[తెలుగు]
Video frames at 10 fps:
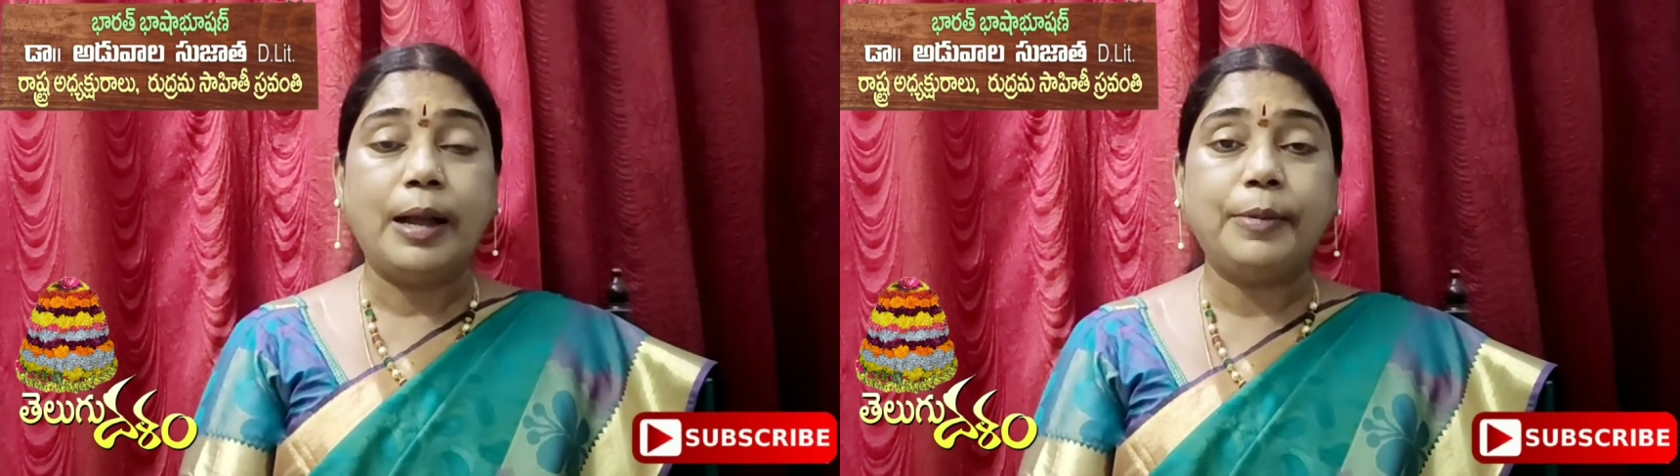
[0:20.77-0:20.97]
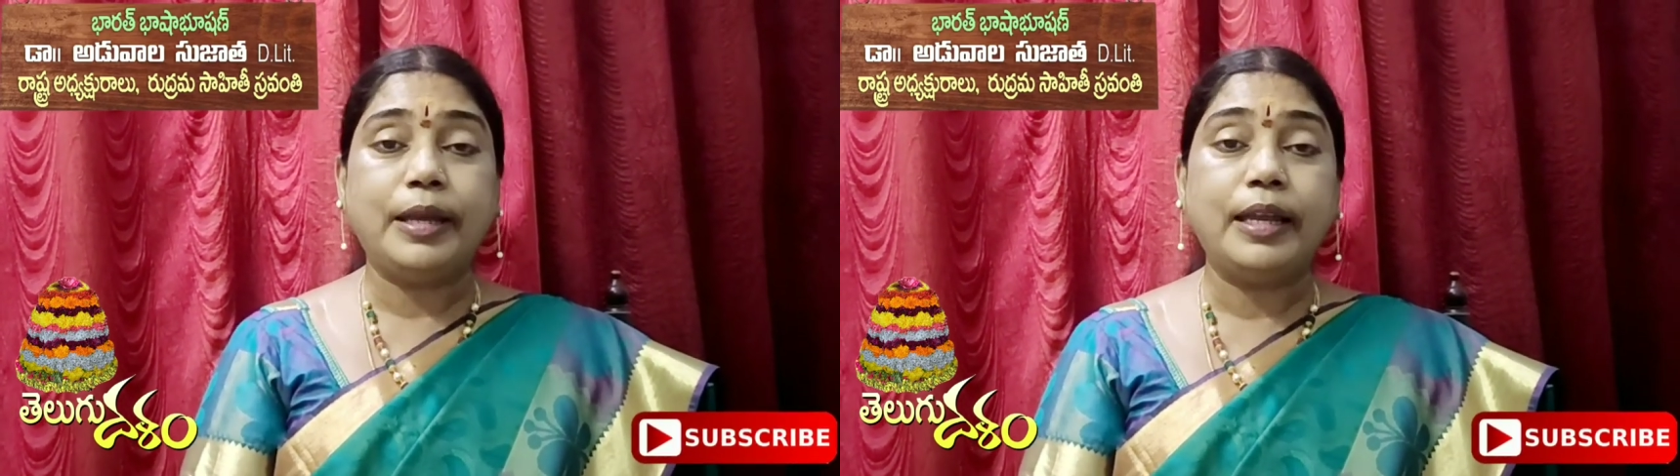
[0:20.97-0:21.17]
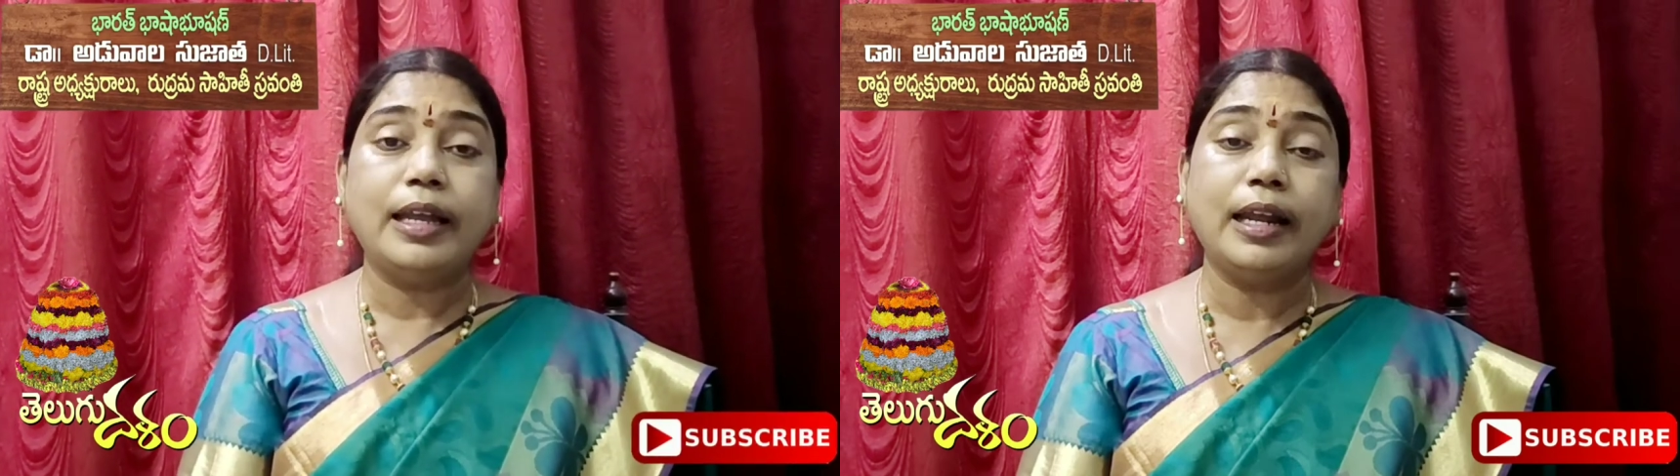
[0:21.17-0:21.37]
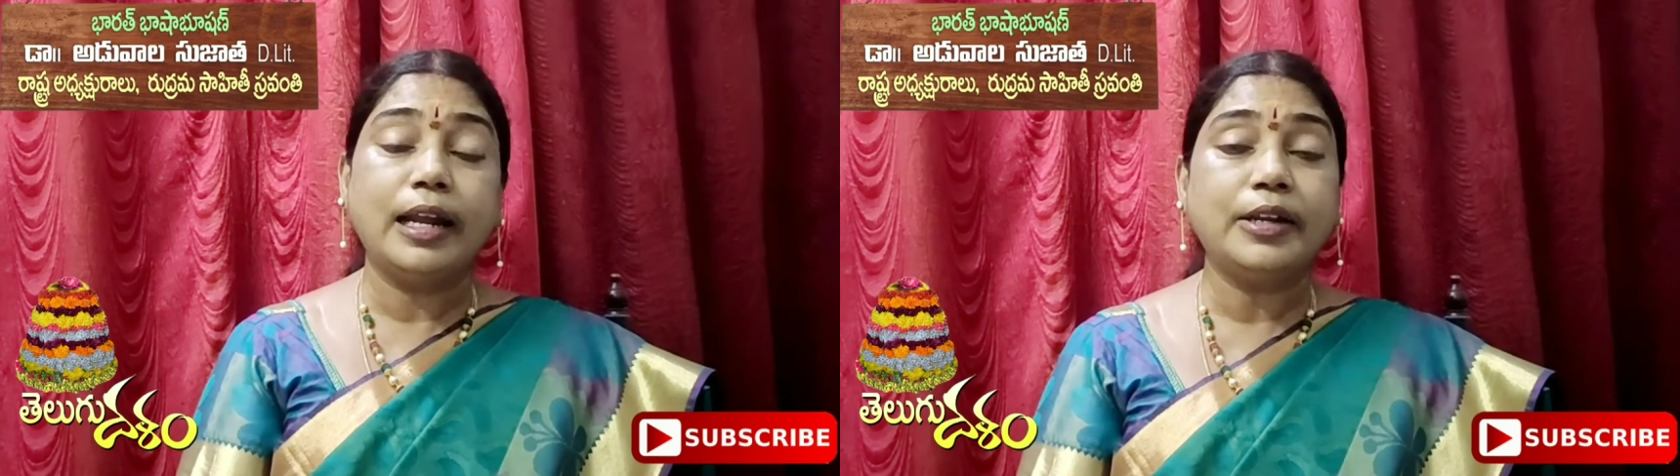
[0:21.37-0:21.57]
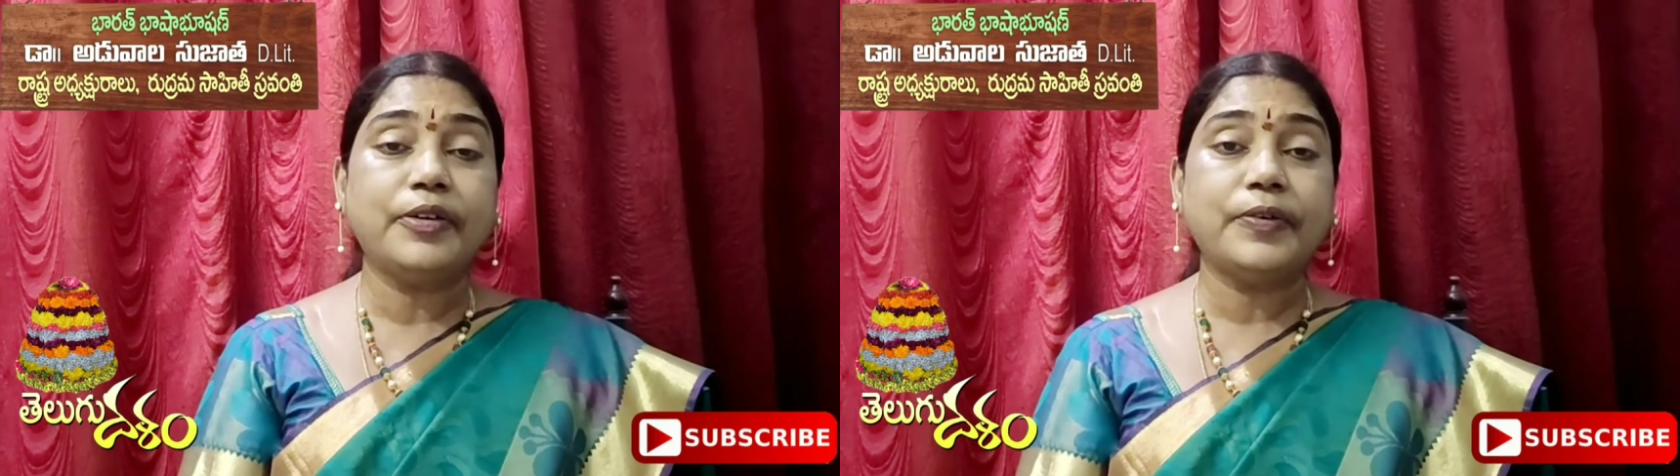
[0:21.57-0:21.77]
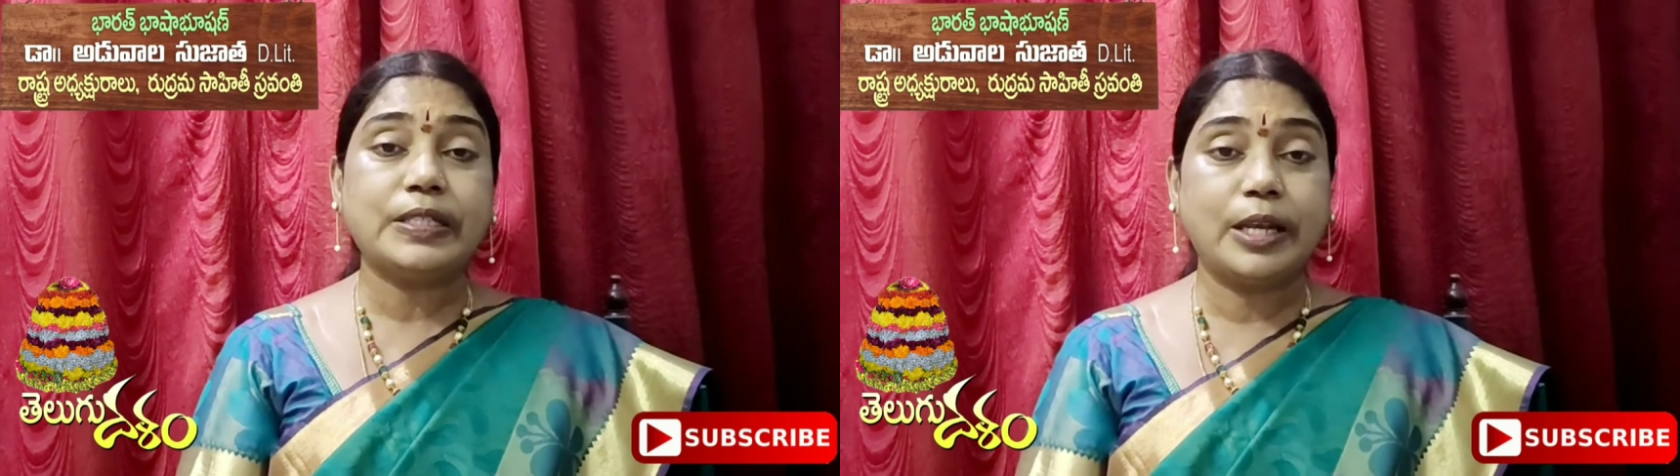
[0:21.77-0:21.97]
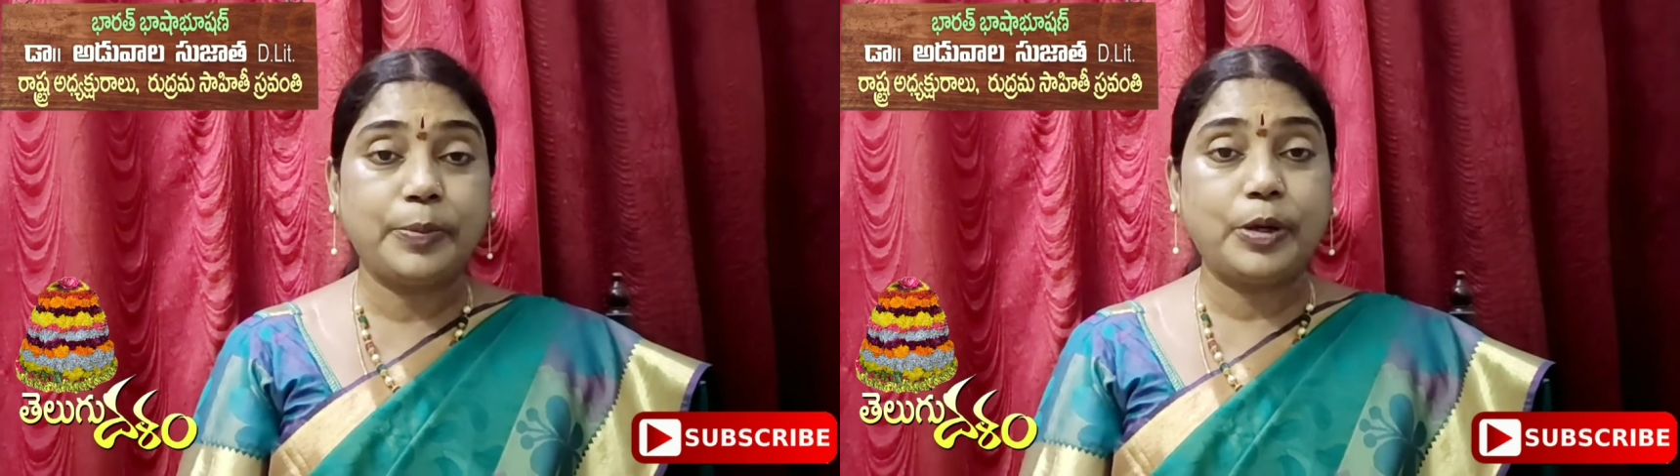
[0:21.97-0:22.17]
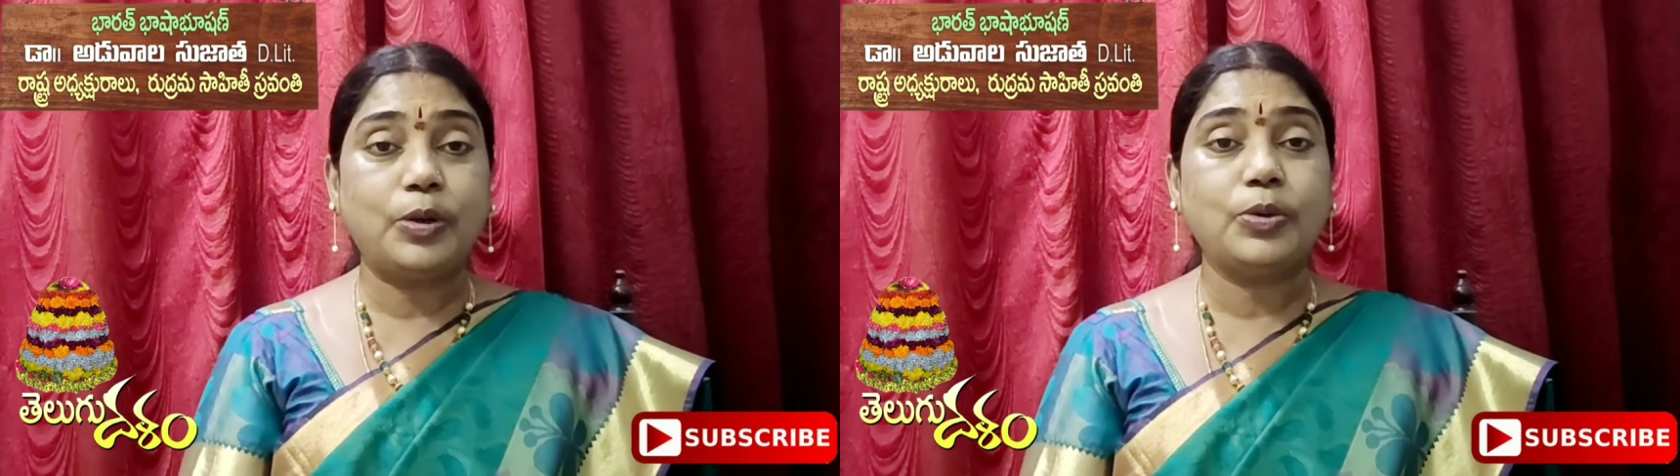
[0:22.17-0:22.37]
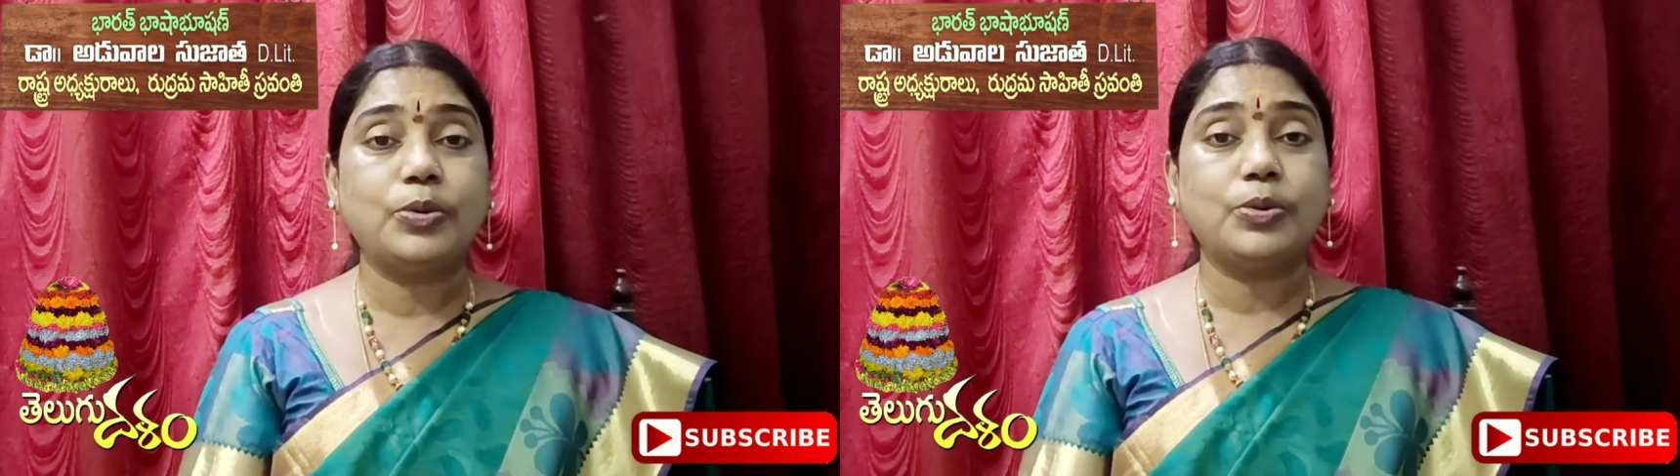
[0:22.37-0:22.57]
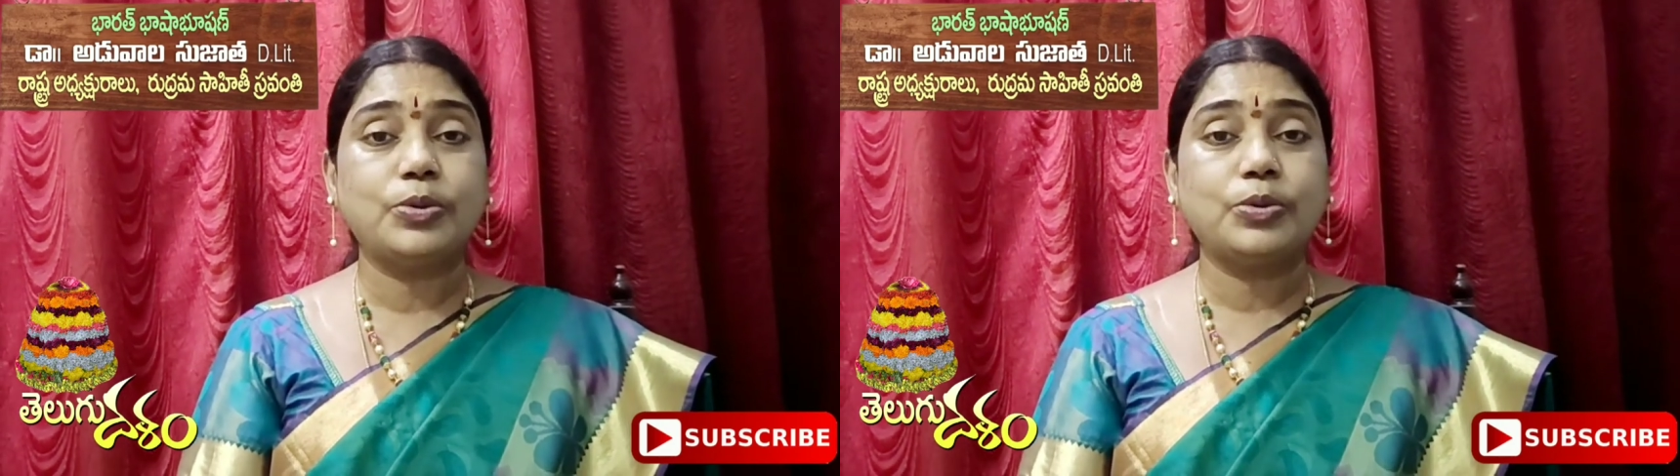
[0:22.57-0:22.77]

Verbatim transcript: ఆమె ఎలాంటి వ్యవసాయ పనులు